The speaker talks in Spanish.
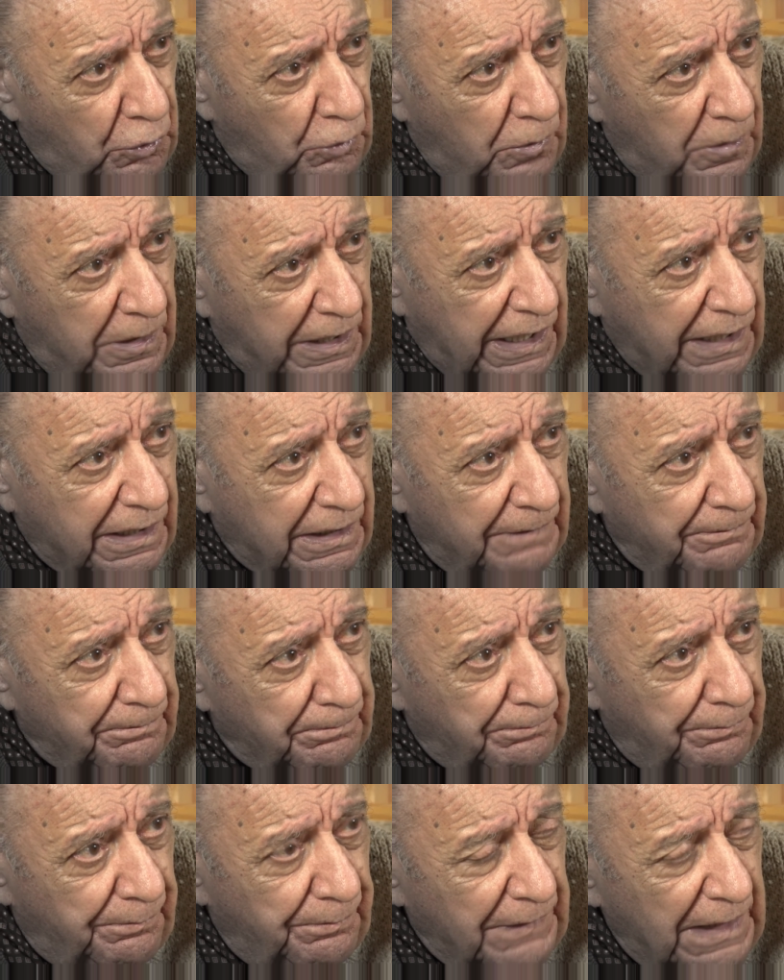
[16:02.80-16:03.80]
mulas
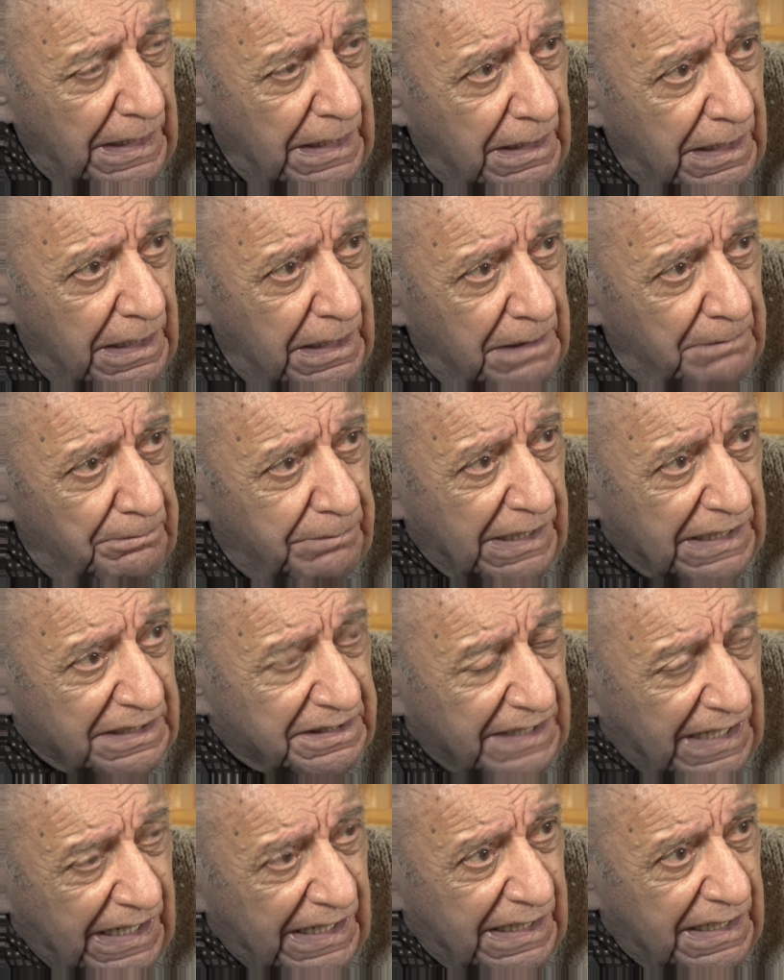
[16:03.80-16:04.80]

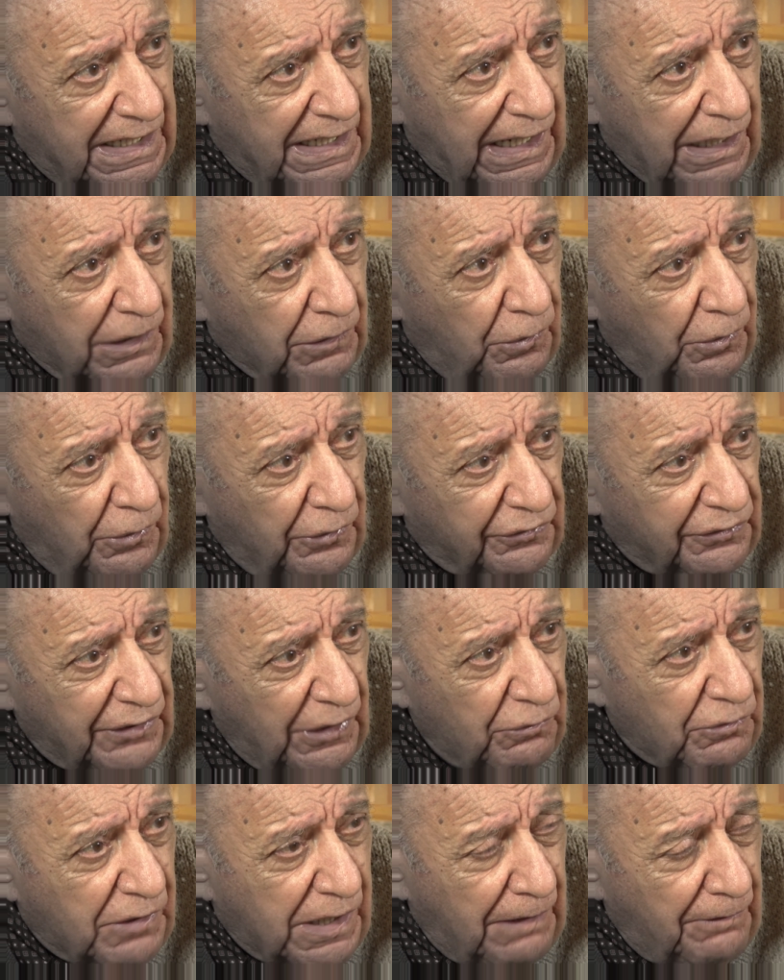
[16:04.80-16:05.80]
para traer las
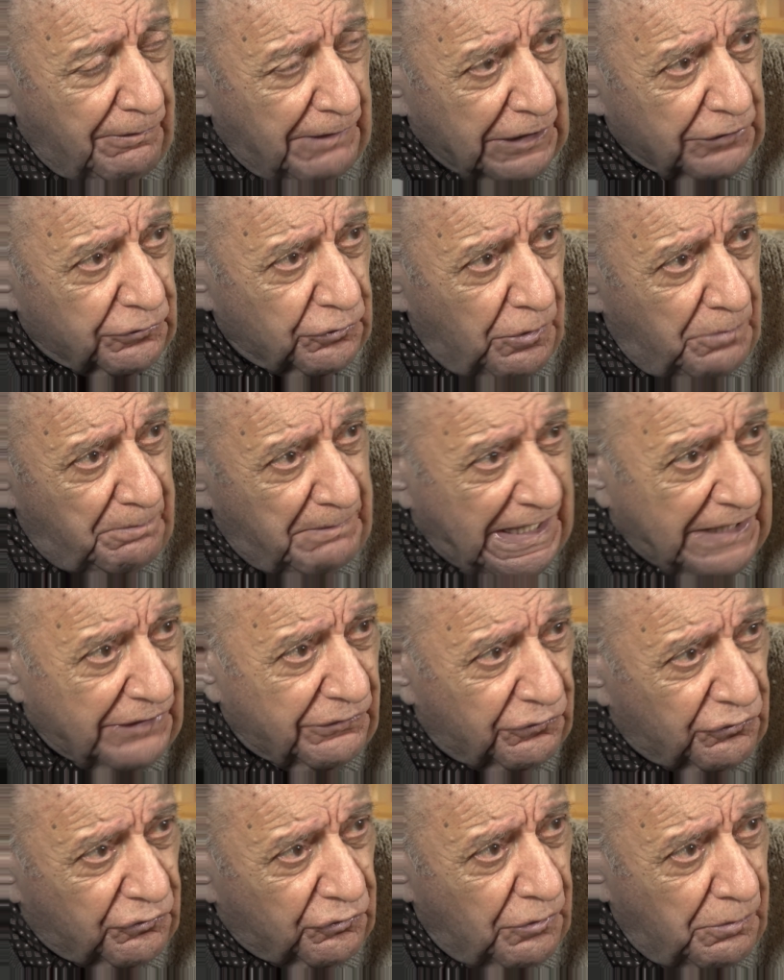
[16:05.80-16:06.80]
cosas, un caballo
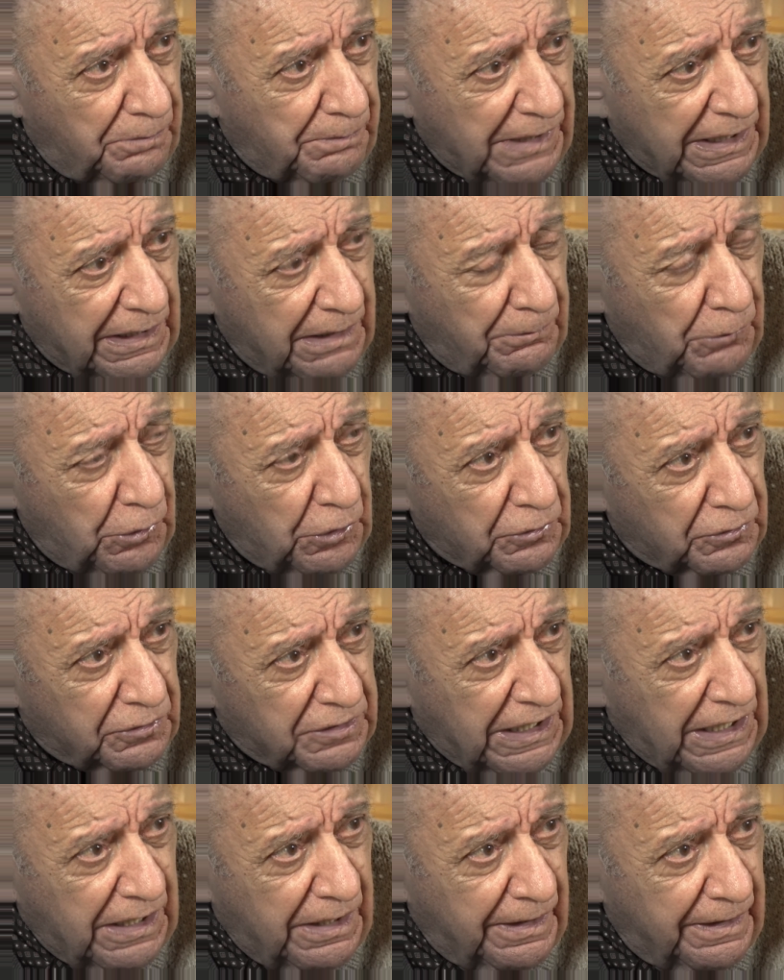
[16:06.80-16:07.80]
manso para
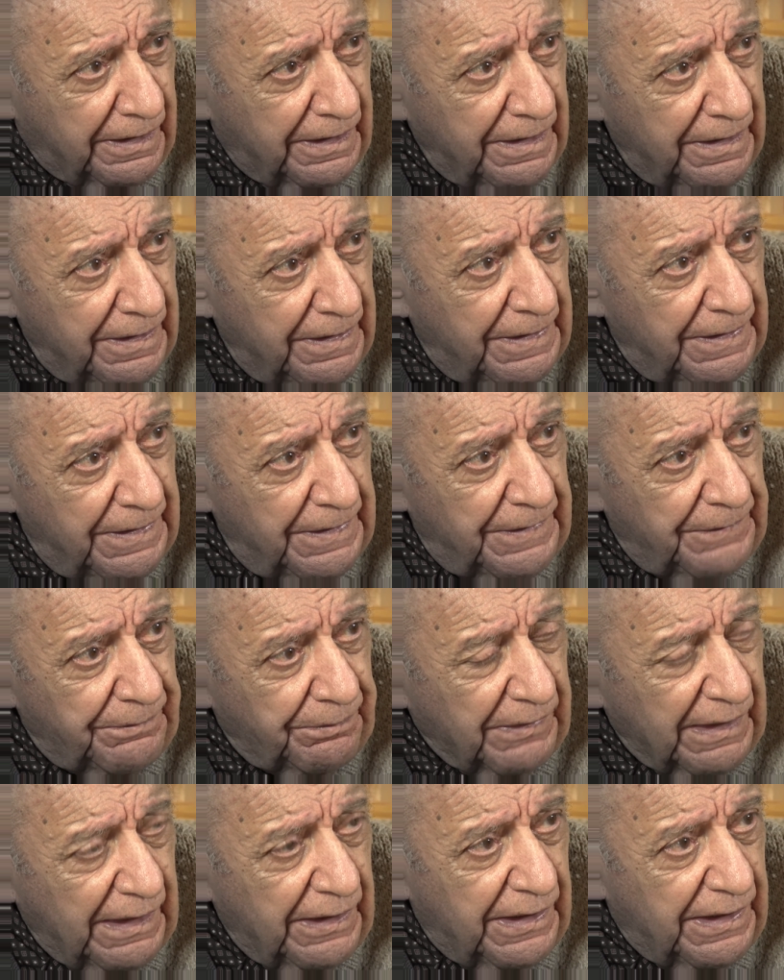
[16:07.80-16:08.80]
montar,
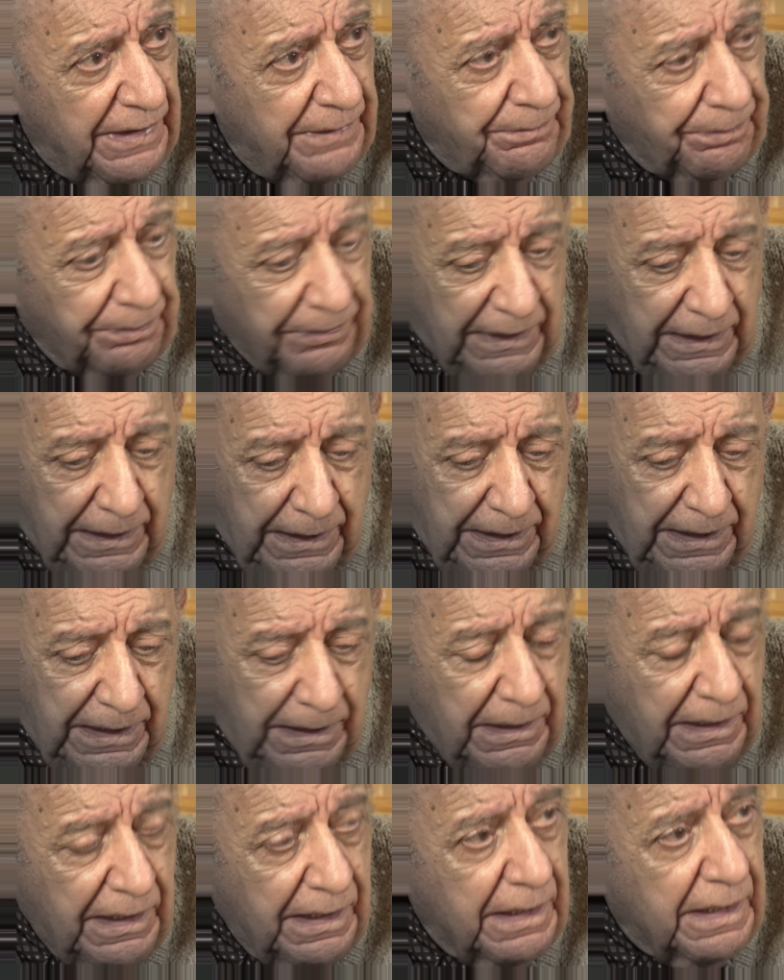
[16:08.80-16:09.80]

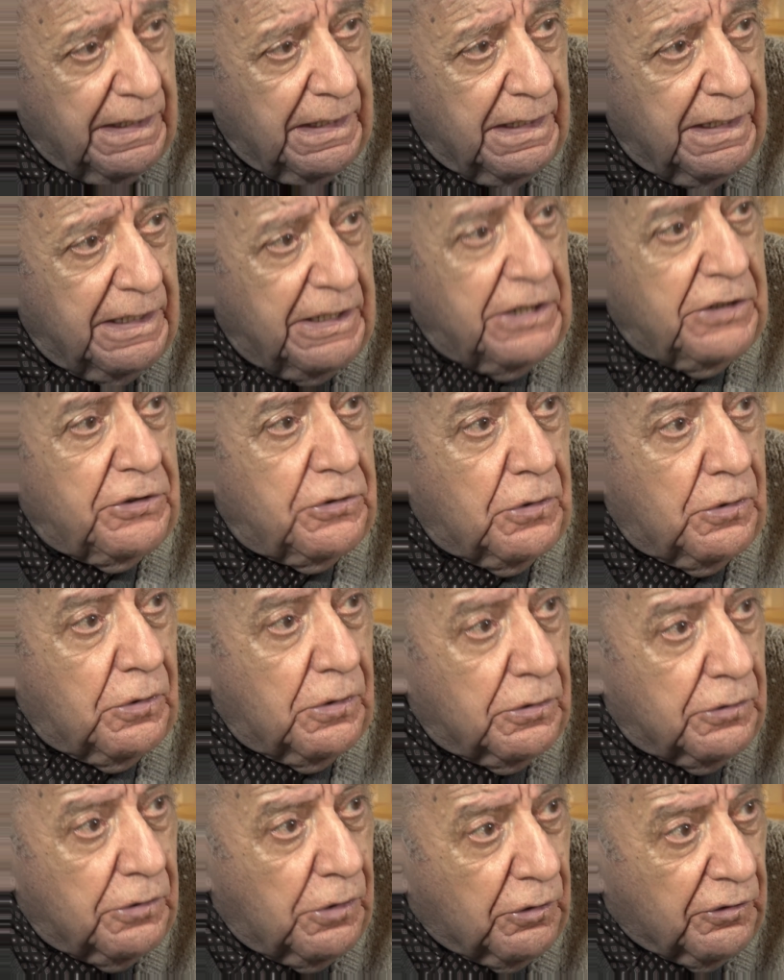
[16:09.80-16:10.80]
y,
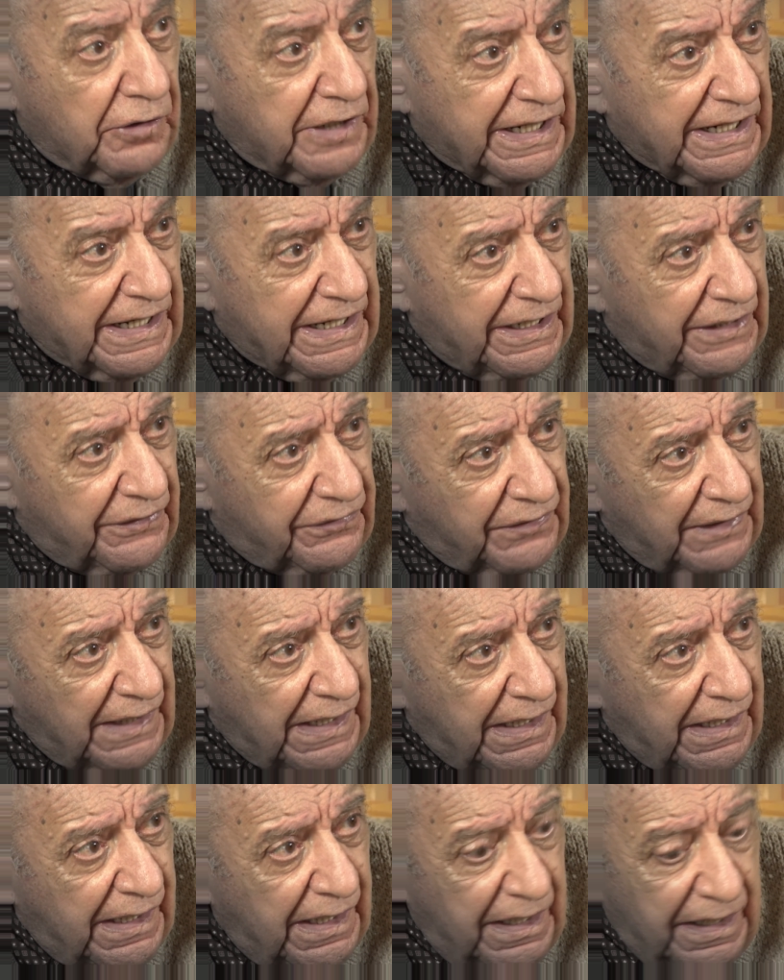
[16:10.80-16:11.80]
no, no
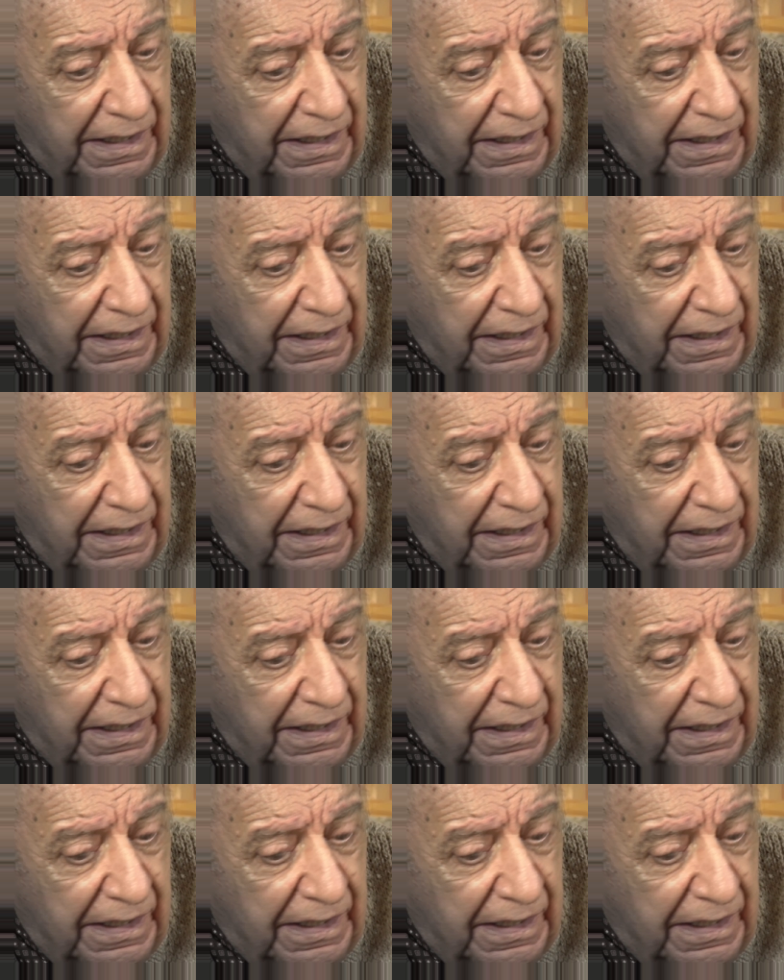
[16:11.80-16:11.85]
regresa.